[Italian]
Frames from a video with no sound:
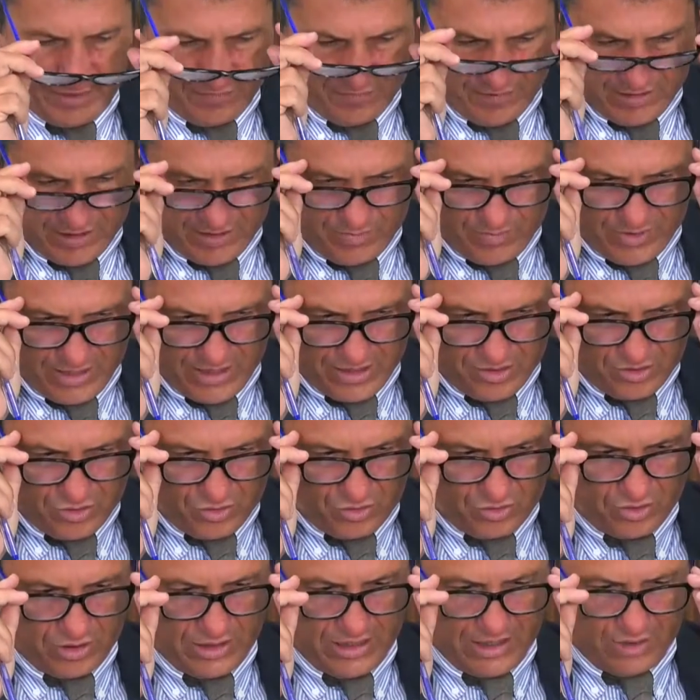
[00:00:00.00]

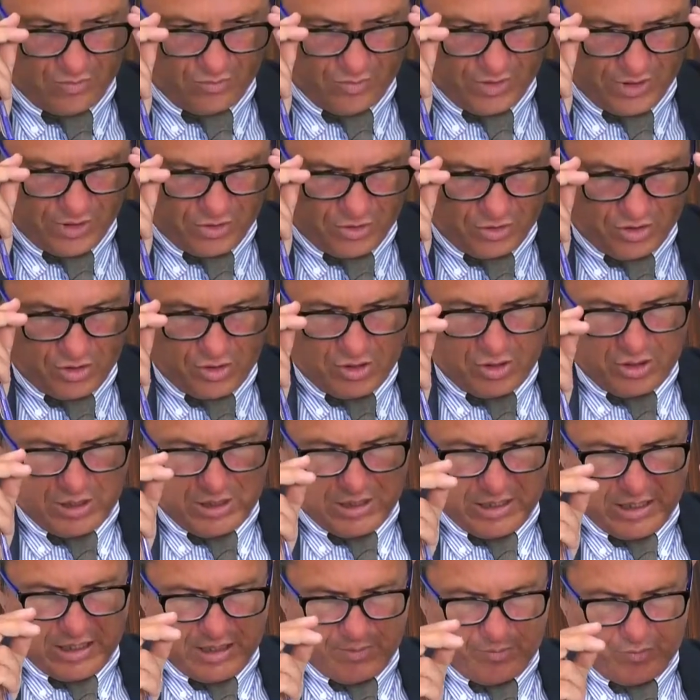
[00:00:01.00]
riferimento a quello
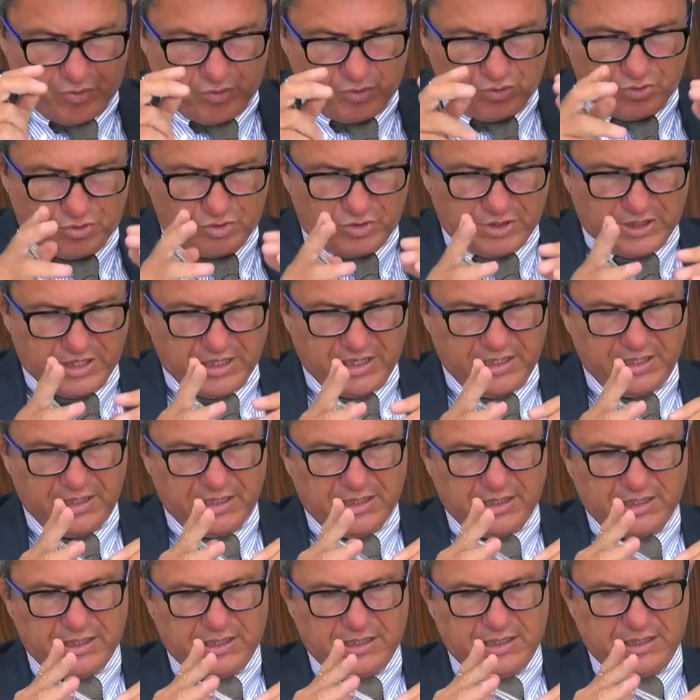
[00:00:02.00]
appunto dei
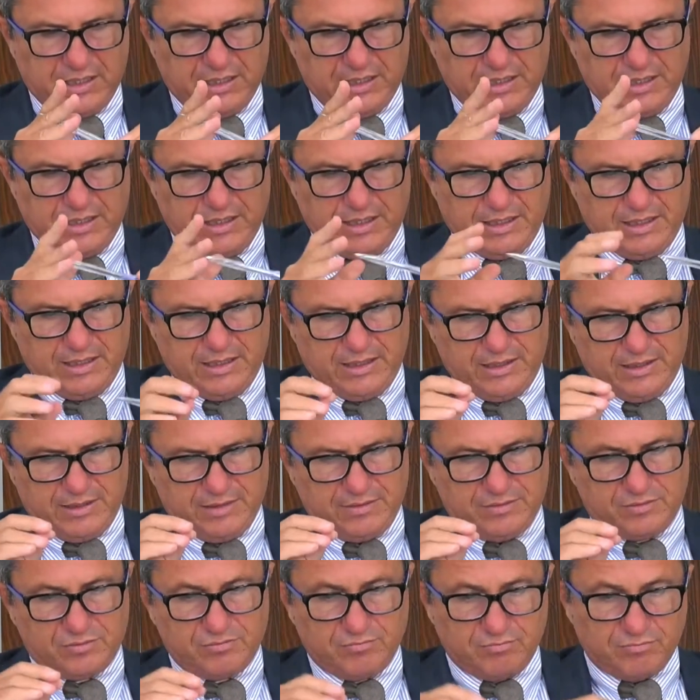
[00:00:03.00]
eh,